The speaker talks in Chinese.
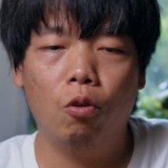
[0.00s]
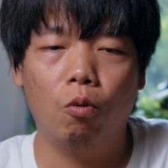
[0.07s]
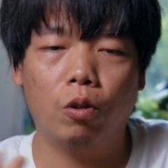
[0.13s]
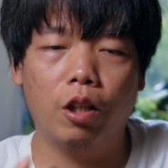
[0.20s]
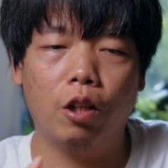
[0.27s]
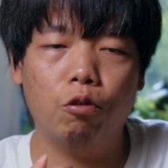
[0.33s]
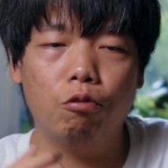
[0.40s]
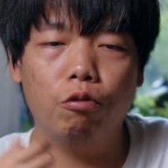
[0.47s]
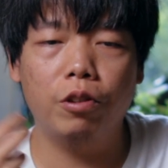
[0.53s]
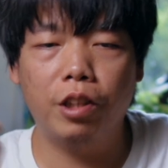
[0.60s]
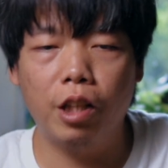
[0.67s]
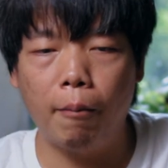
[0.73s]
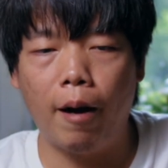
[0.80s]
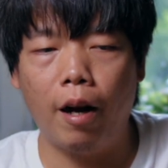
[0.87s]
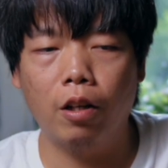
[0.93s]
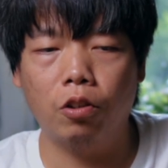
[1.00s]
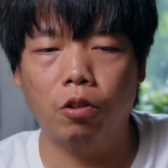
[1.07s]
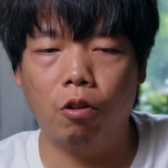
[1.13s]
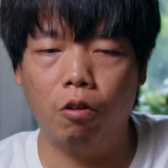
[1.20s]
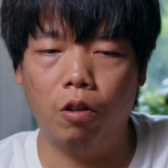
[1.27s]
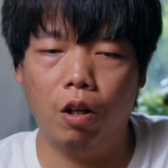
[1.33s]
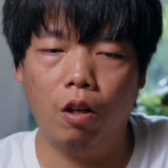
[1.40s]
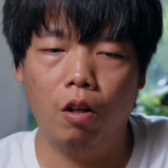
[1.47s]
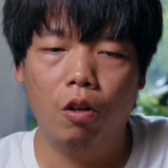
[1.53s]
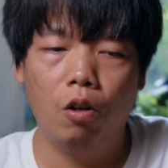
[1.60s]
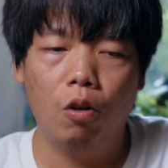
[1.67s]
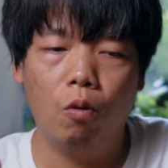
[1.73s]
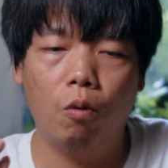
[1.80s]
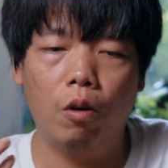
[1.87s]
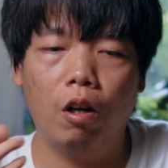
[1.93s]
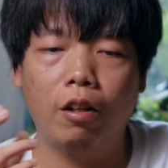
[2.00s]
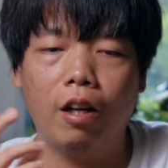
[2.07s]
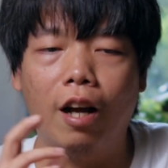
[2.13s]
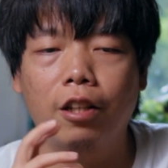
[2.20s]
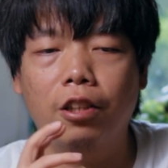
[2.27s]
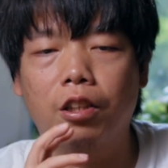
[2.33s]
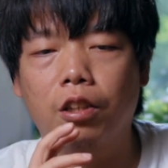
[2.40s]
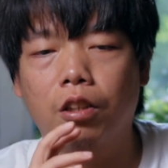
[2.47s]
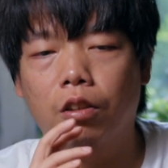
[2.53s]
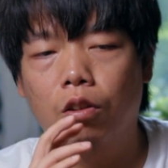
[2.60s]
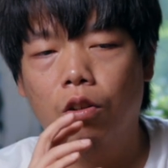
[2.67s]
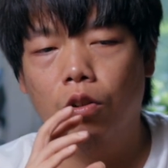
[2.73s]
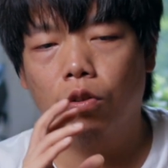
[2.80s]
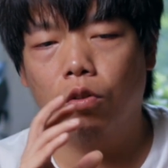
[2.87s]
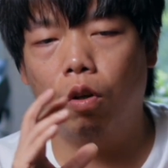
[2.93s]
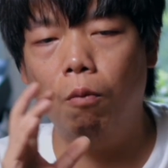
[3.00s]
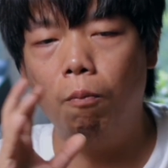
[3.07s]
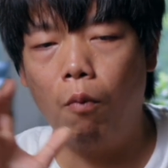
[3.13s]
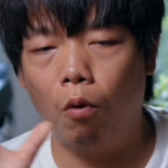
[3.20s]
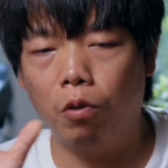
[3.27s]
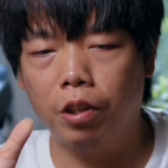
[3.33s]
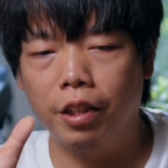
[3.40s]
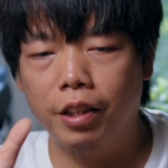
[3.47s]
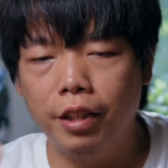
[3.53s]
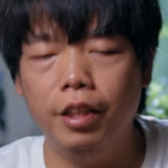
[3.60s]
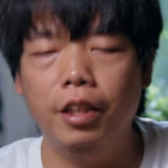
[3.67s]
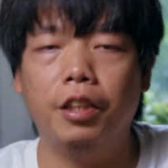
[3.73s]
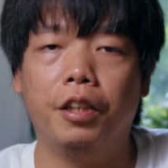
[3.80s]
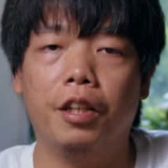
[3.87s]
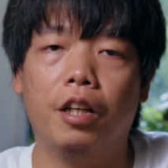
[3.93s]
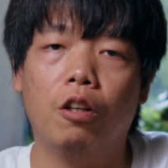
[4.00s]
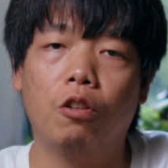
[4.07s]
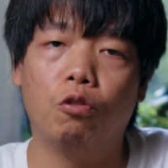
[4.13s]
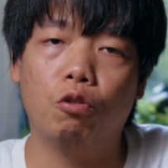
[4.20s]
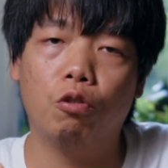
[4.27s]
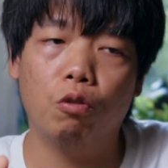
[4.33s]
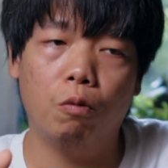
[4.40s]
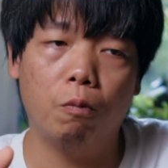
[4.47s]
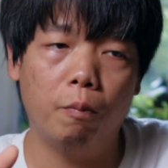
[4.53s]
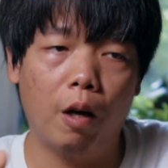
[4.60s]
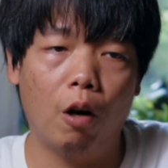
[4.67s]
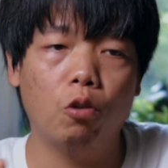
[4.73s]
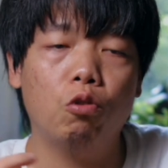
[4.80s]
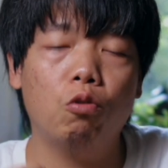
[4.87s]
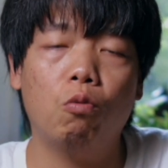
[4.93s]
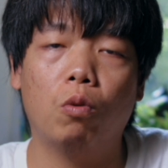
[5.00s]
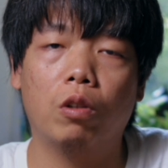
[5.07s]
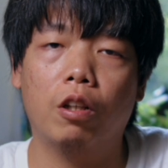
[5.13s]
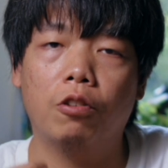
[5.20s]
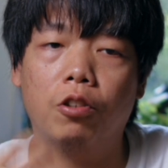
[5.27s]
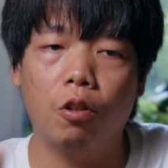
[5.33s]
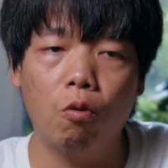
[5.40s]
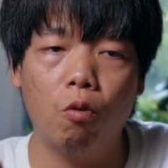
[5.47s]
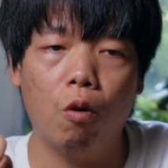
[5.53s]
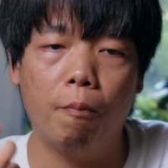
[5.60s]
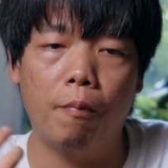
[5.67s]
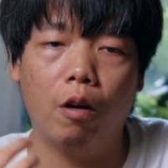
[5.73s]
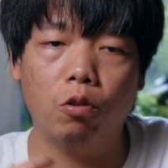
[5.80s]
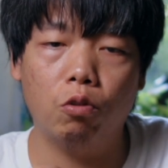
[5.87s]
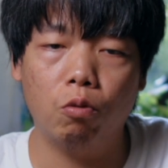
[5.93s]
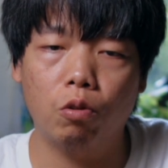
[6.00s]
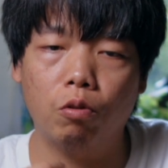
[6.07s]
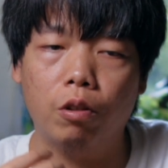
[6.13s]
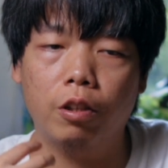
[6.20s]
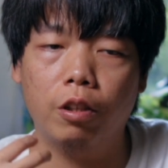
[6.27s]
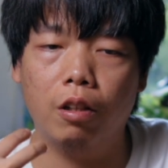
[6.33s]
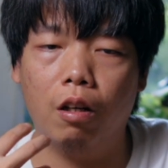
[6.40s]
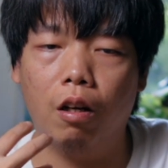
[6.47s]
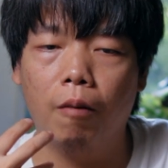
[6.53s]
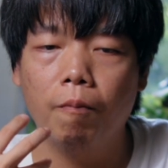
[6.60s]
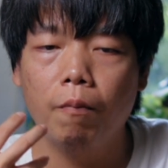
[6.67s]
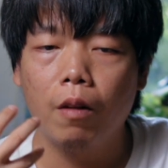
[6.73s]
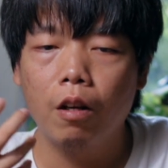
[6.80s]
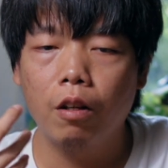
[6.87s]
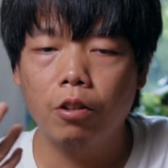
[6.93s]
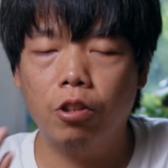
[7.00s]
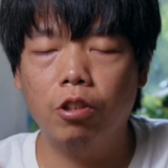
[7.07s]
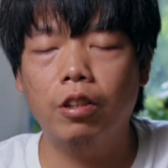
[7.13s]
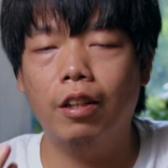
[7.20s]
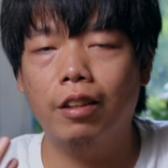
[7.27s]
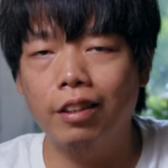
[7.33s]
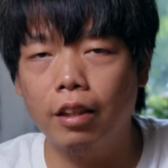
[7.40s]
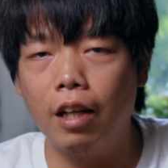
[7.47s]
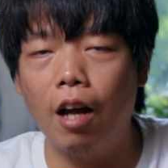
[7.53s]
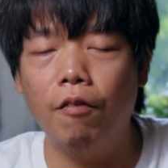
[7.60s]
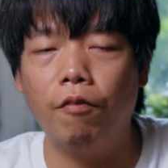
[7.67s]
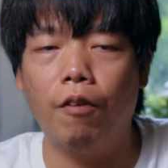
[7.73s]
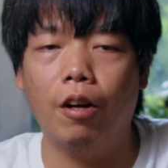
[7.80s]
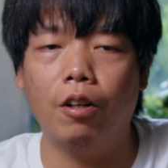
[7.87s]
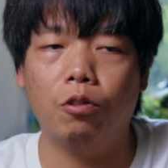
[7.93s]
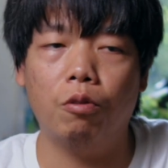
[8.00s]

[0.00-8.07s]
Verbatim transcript: 我在出去街拍的时候呢，我要开始从某些细节去描述我的生活，描述我对这个世界的一些看法。